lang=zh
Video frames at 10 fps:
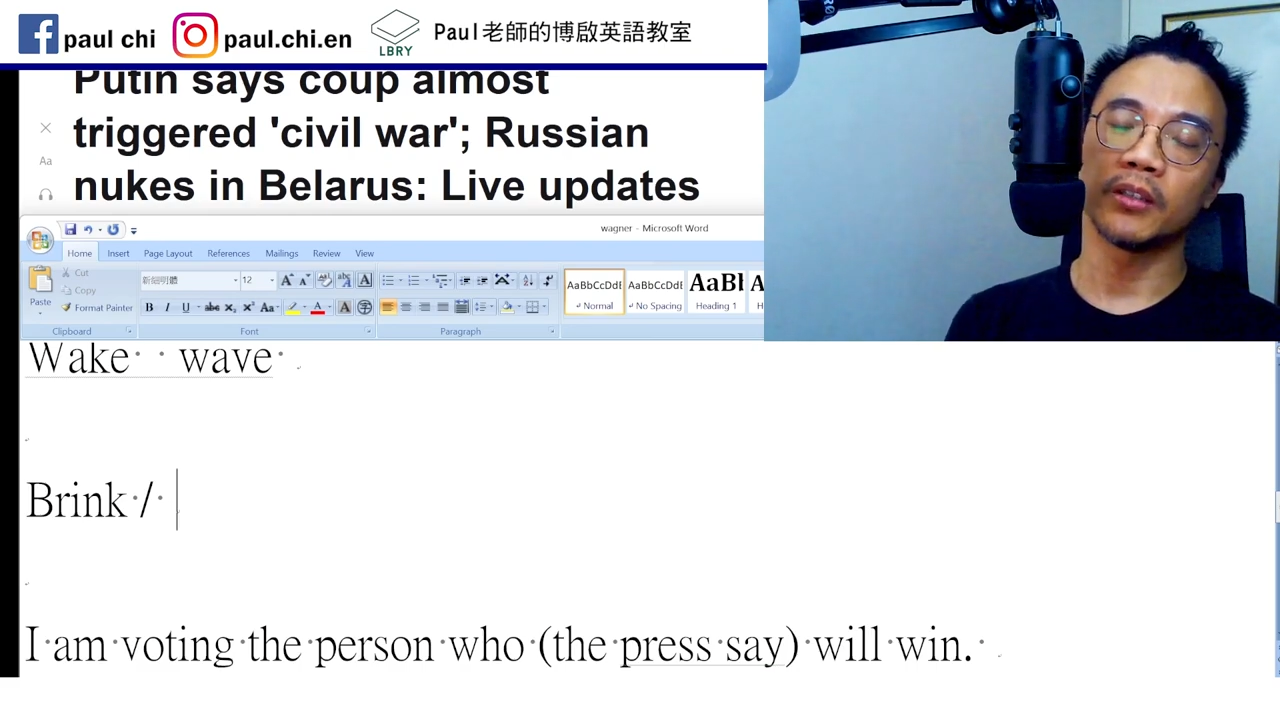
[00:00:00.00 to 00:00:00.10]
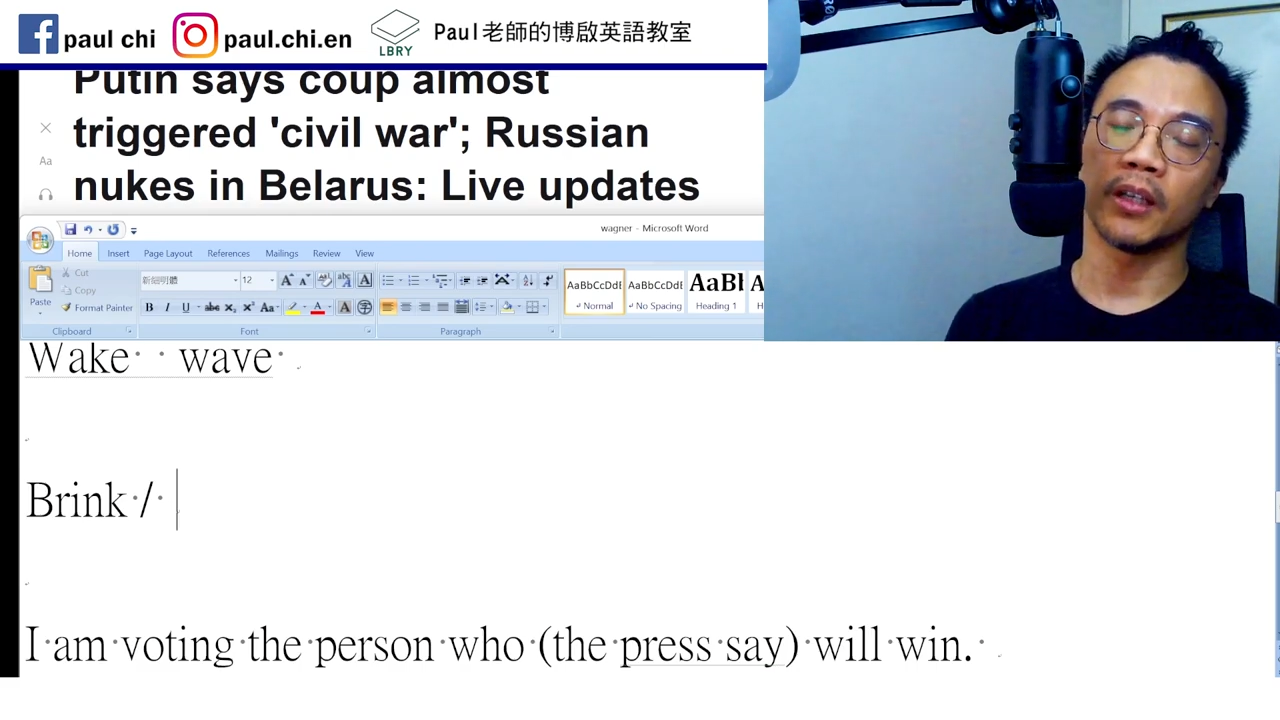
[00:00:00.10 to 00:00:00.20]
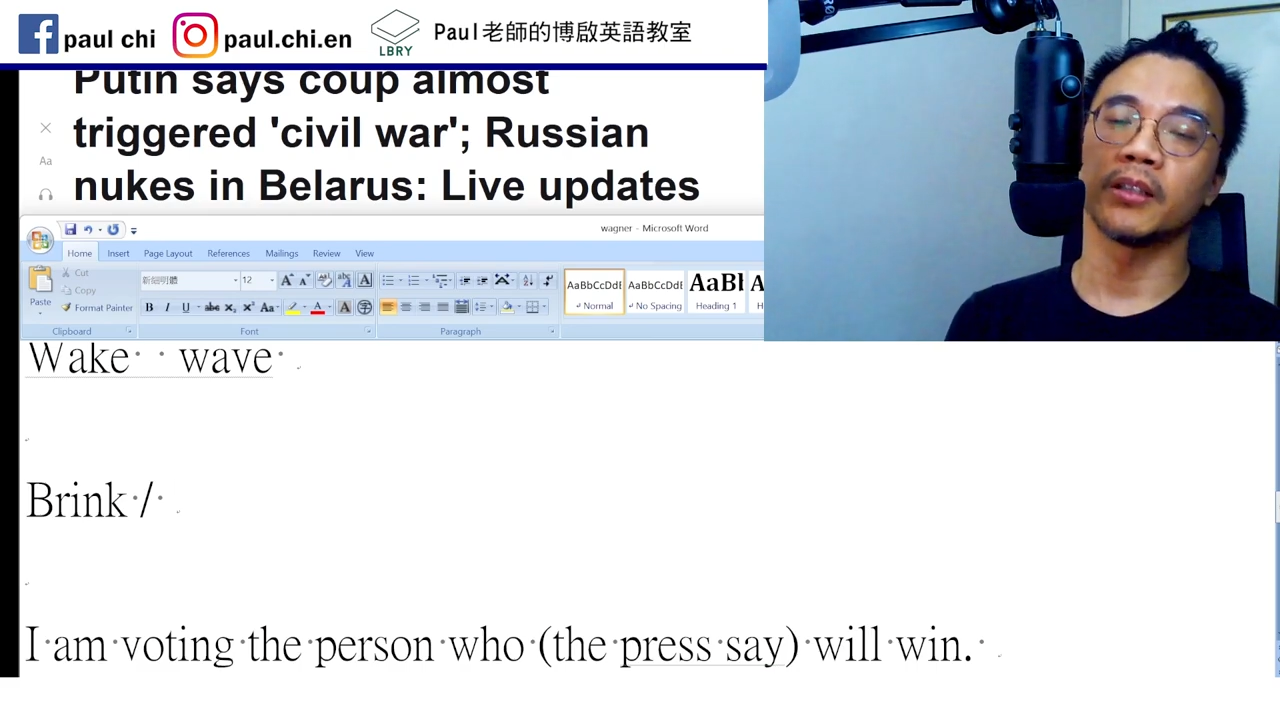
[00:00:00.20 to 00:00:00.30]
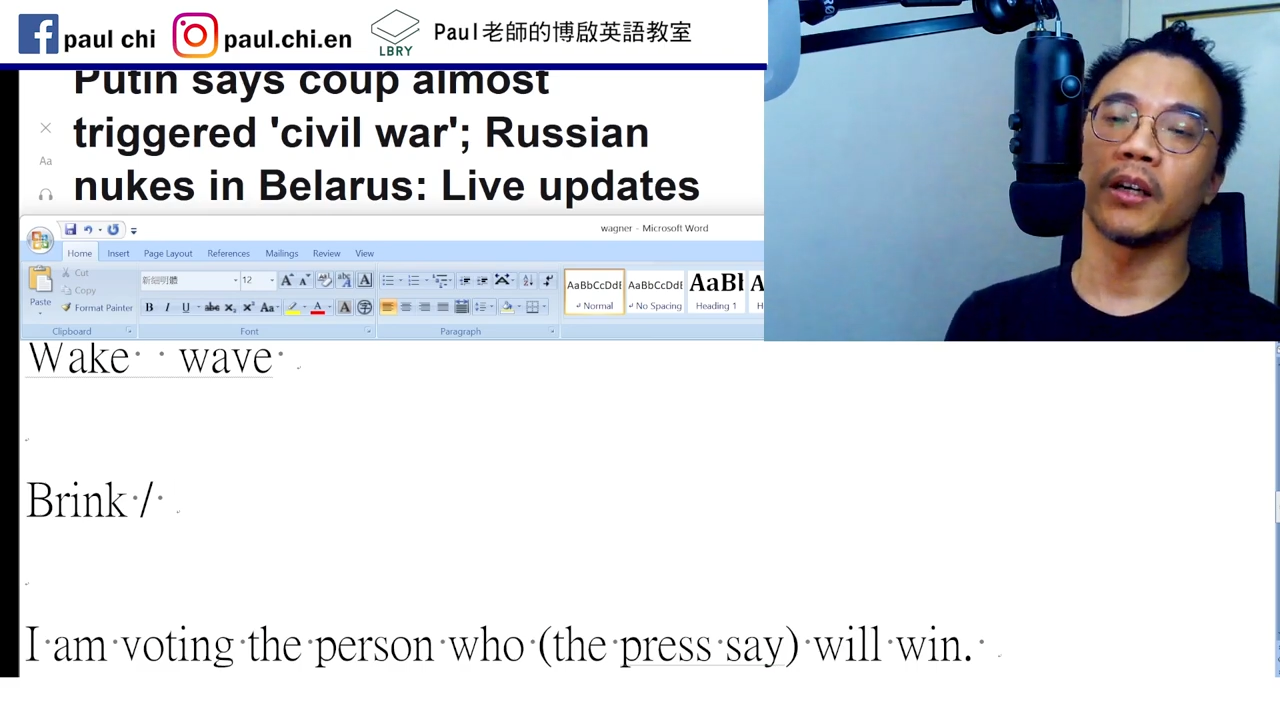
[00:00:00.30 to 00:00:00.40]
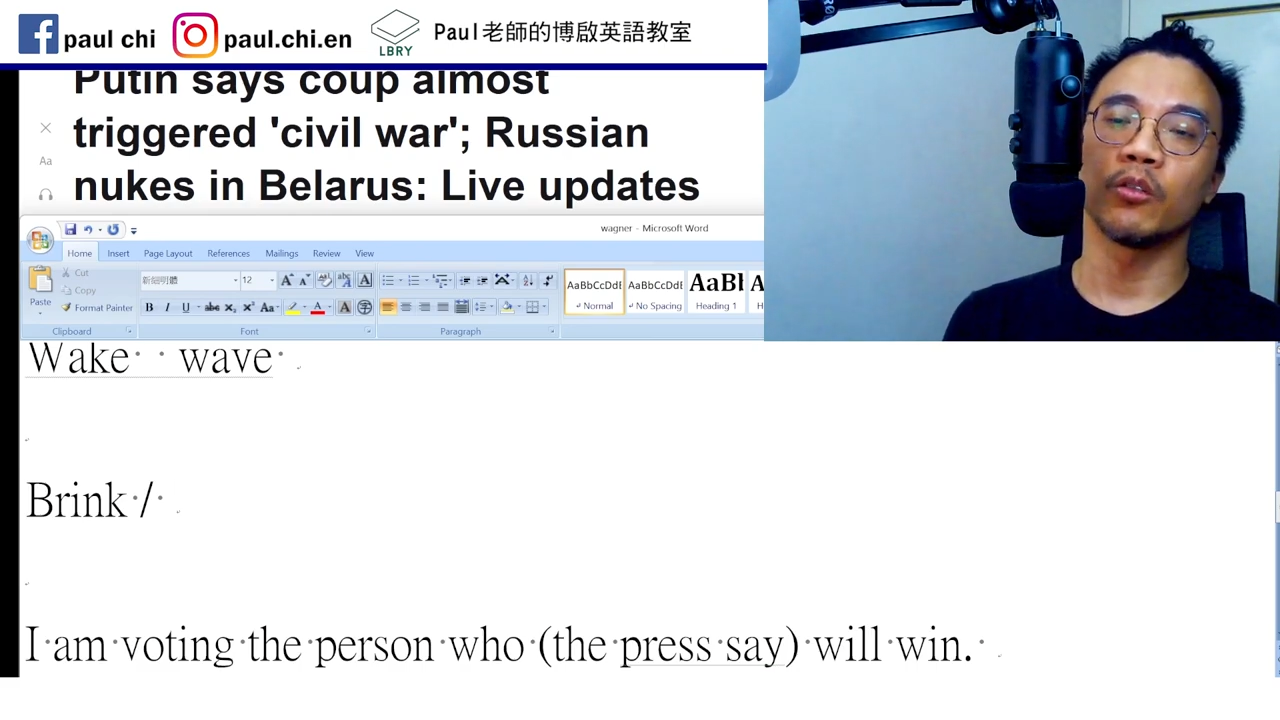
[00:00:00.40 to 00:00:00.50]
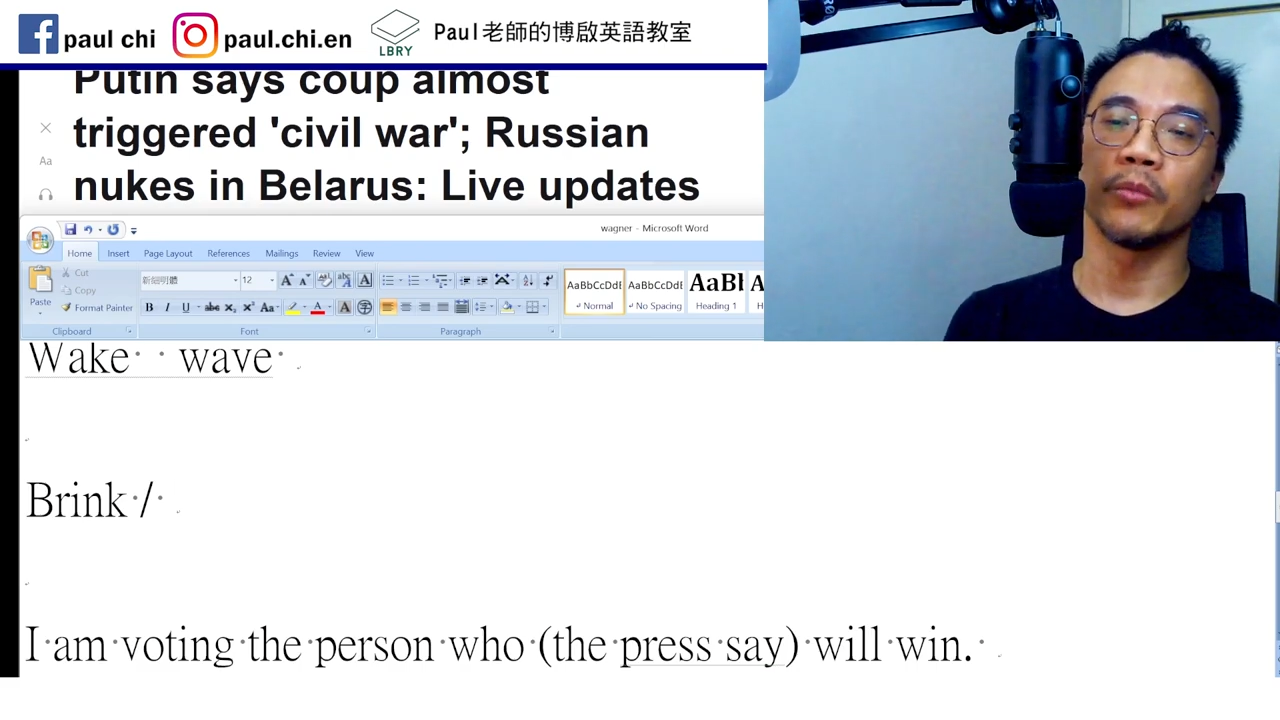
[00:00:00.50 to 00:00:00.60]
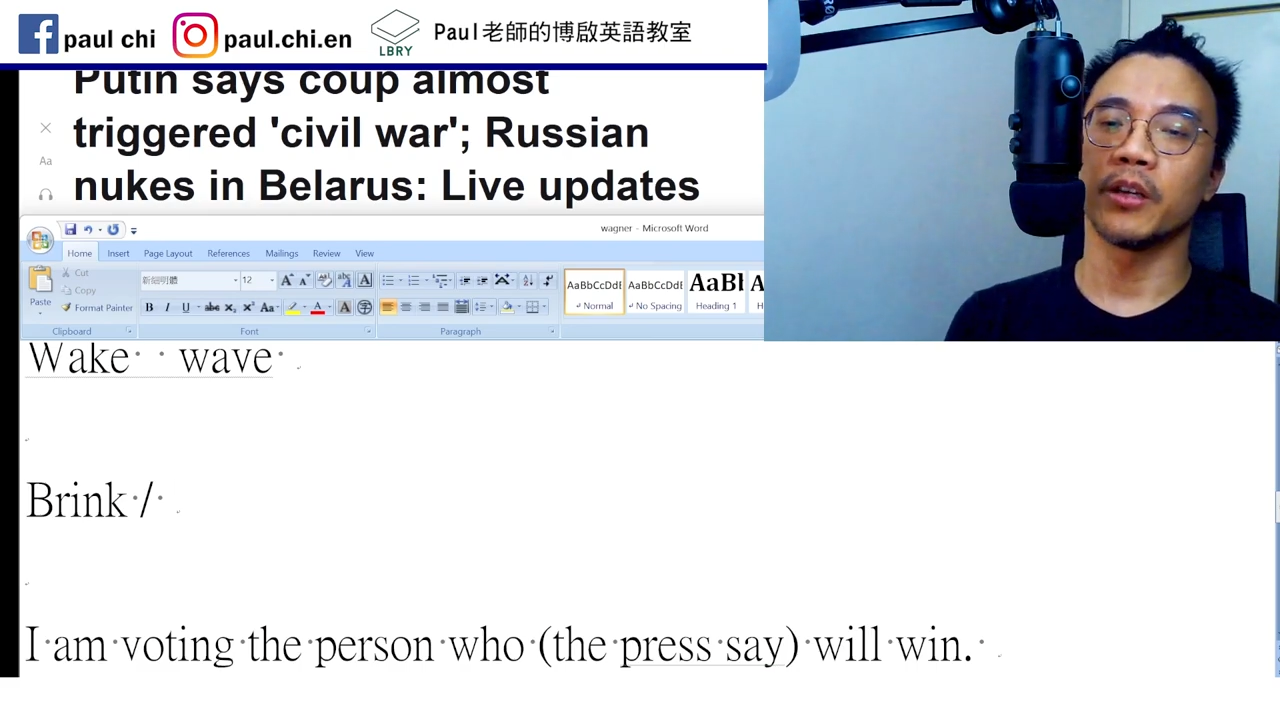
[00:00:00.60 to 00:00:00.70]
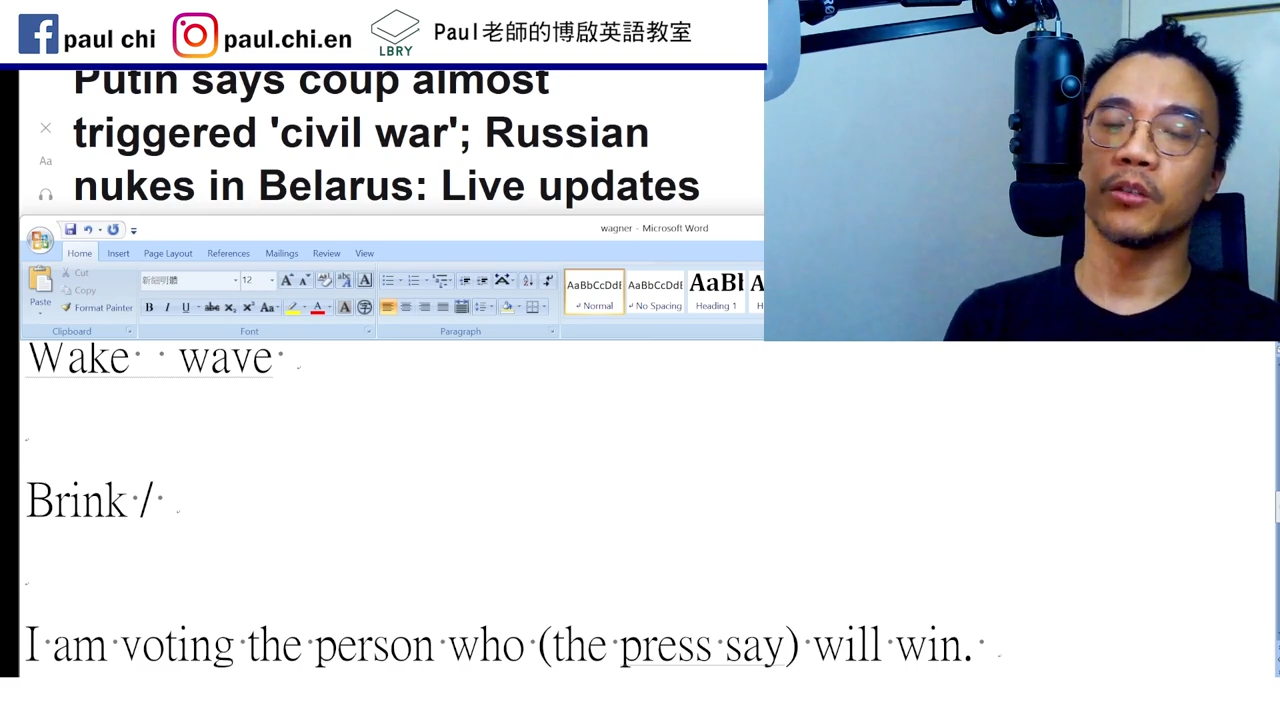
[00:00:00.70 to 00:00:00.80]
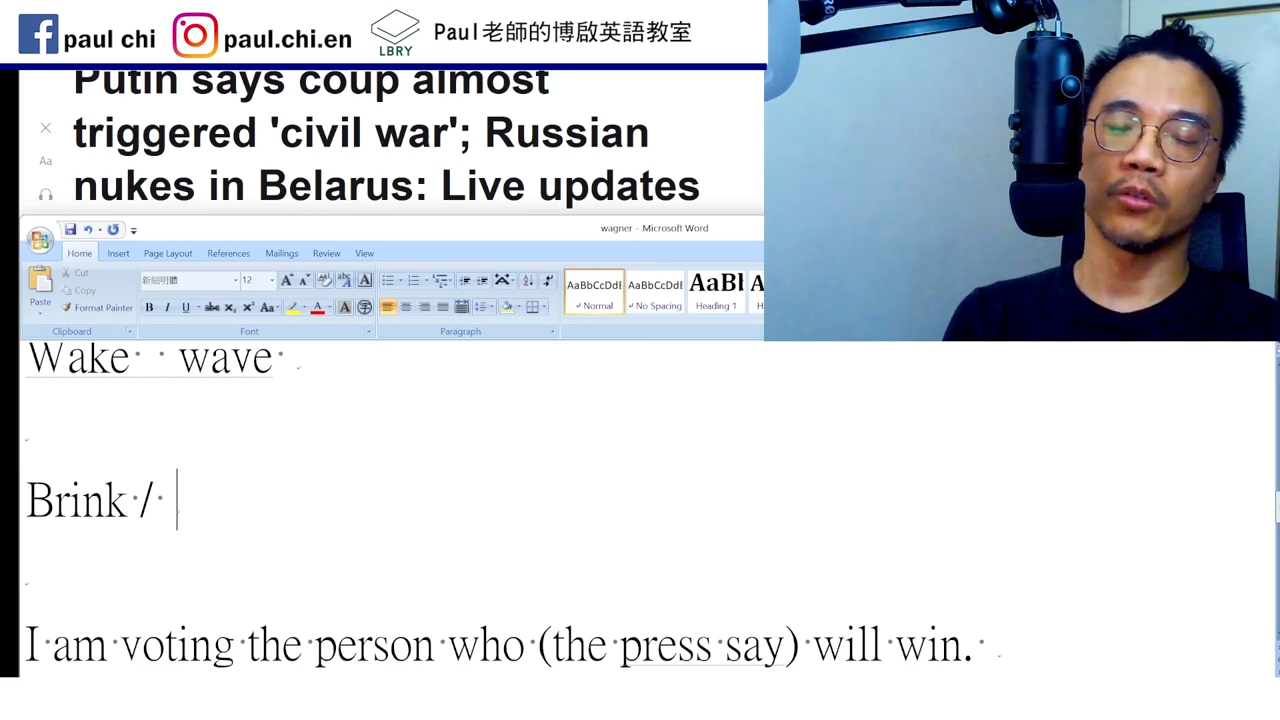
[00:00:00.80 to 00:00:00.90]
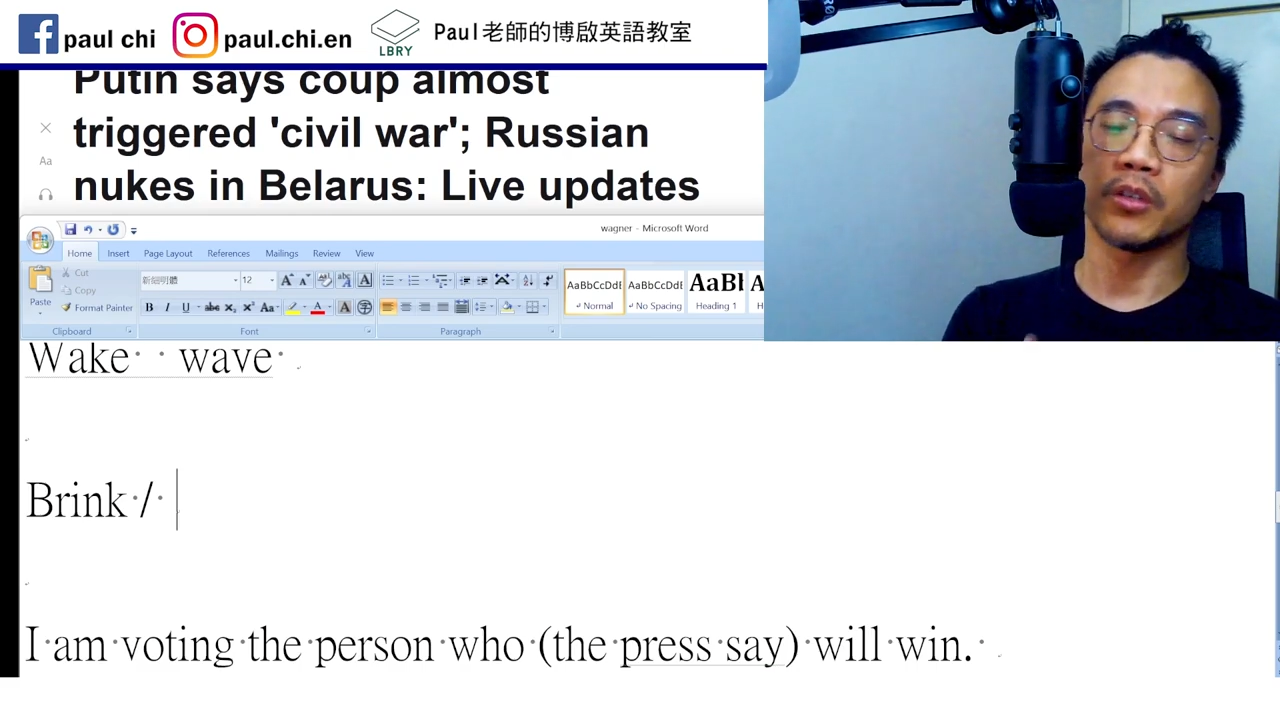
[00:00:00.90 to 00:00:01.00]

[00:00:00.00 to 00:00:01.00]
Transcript: 单单我们也说